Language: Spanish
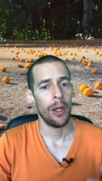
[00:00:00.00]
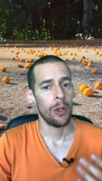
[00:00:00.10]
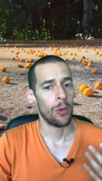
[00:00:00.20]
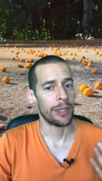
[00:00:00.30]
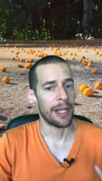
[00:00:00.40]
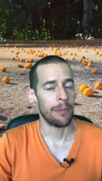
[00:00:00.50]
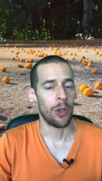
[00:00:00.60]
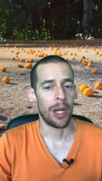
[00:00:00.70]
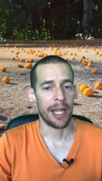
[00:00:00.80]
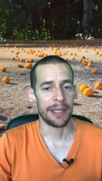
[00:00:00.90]
Nuestra
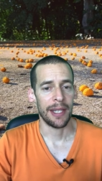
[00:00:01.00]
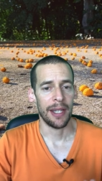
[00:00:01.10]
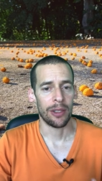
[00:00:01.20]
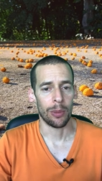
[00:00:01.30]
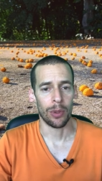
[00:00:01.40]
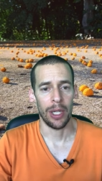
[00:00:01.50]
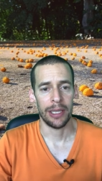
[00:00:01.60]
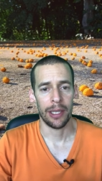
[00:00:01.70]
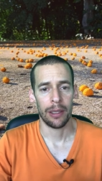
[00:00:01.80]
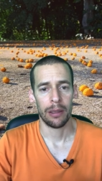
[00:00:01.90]
democracia es
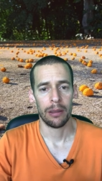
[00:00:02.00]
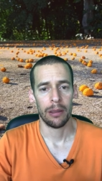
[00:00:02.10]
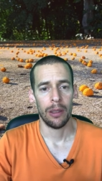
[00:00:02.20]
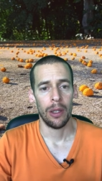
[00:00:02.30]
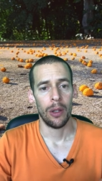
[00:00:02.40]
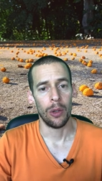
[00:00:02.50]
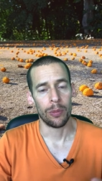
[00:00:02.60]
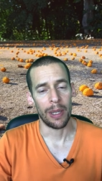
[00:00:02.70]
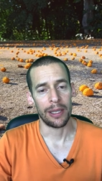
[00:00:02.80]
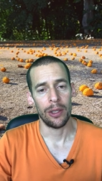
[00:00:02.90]
obsoleta. Los
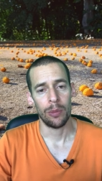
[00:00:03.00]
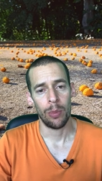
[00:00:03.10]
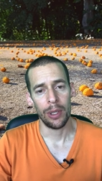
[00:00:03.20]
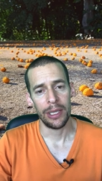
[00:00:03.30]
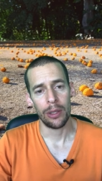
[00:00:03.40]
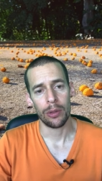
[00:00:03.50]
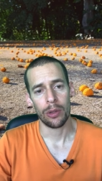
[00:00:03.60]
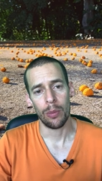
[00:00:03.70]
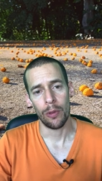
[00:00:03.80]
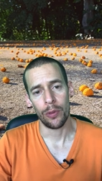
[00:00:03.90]
partidos políticos
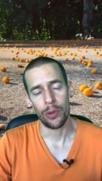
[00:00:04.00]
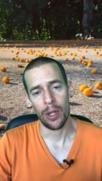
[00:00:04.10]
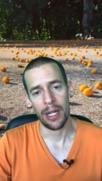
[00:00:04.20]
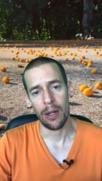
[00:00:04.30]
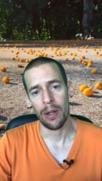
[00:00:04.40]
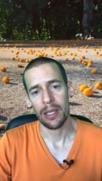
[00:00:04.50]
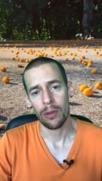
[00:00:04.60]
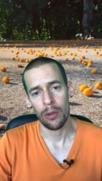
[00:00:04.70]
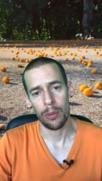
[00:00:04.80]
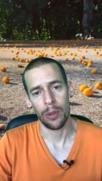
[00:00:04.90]
como funcionan ahora
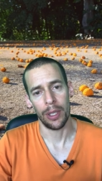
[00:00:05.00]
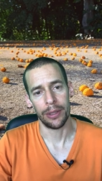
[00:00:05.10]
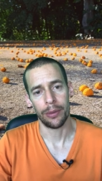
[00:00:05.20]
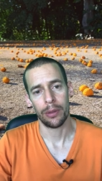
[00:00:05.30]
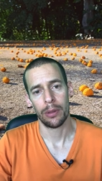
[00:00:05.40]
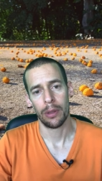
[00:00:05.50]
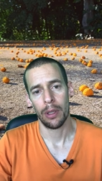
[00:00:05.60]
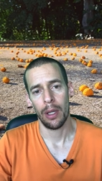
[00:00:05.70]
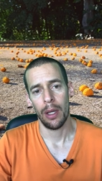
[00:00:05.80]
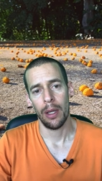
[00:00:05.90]
son obsoletos.
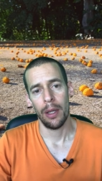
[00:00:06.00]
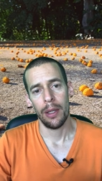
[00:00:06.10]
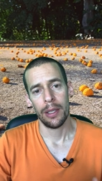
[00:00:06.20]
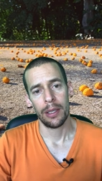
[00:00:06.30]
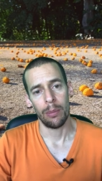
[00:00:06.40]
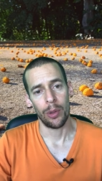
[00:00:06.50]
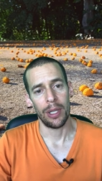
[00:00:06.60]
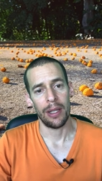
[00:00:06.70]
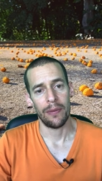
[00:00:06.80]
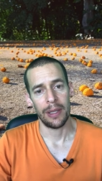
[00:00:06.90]
Se
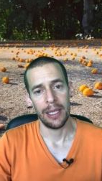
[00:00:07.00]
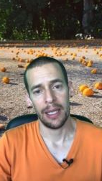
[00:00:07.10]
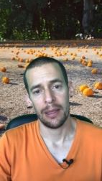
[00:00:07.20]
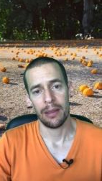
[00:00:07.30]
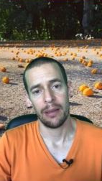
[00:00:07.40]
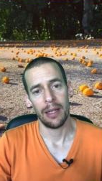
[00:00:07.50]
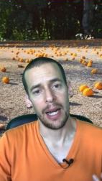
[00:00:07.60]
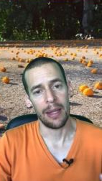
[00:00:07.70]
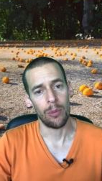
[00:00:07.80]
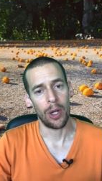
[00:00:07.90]
podría defender, la
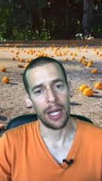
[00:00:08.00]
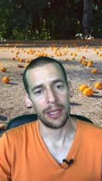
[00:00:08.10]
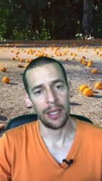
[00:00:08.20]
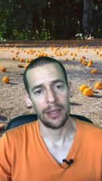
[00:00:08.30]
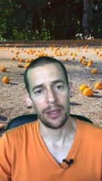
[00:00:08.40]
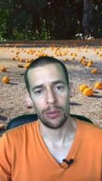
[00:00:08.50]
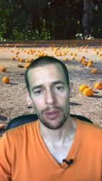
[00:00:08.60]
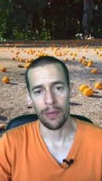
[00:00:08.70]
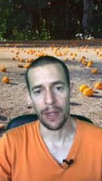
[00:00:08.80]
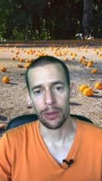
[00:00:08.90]
democracia tiene sus
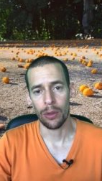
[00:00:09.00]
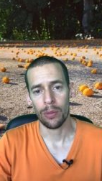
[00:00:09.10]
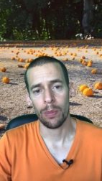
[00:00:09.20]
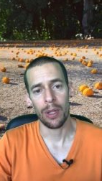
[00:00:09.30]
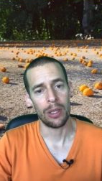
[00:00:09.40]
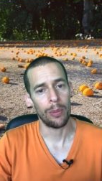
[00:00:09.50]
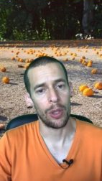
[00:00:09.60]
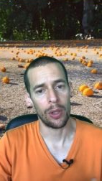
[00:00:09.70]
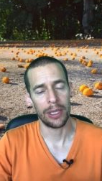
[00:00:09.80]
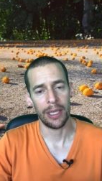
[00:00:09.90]
defectos, pero es lo
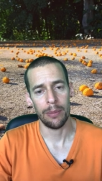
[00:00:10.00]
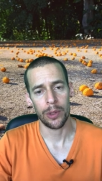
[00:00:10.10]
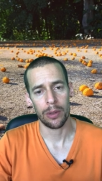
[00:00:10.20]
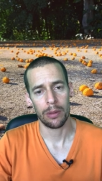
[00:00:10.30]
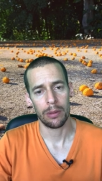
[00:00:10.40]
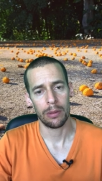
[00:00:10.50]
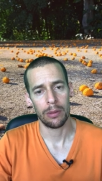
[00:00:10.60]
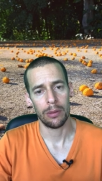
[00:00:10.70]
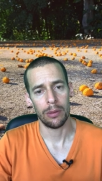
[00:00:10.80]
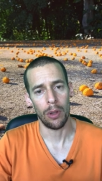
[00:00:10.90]
mejor que tenemos.
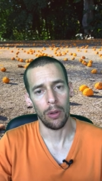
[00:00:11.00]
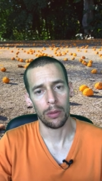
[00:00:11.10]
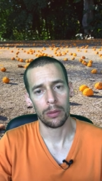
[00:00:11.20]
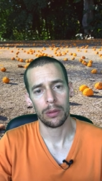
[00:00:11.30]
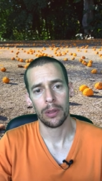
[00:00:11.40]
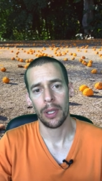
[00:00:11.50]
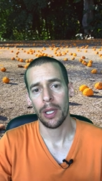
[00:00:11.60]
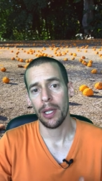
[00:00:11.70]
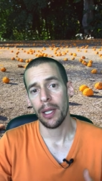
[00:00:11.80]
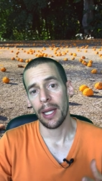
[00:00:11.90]
No.
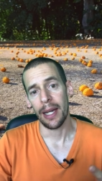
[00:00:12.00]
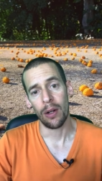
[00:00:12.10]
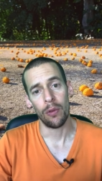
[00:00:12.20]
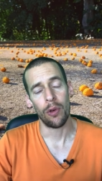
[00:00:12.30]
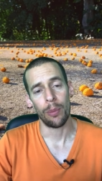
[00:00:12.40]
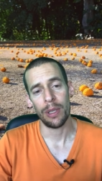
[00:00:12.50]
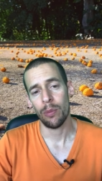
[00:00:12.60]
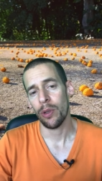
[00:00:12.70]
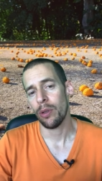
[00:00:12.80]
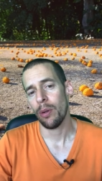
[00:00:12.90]
El
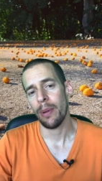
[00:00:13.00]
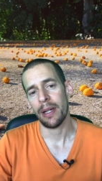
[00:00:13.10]
conformismo no va a